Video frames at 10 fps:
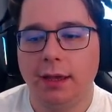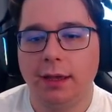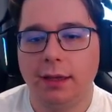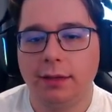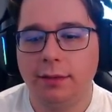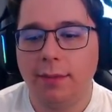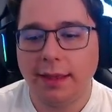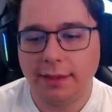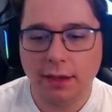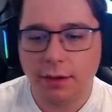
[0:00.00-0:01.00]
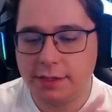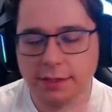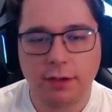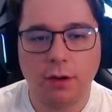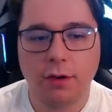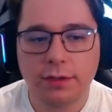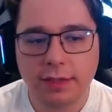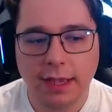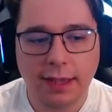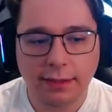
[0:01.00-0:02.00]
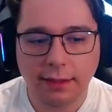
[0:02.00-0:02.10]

uh, dimentica qualsiasi cosa,